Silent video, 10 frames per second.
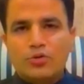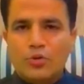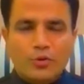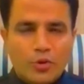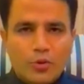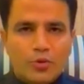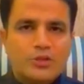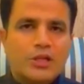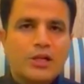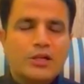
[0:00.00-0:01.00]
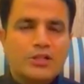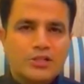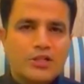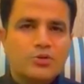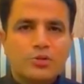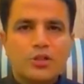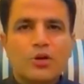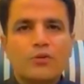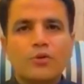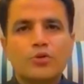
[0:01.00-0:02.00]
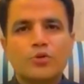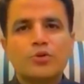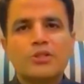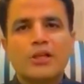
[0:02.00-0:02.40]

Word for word: तो वो उनसे डिस्कस होती हैं और वो जो उनसे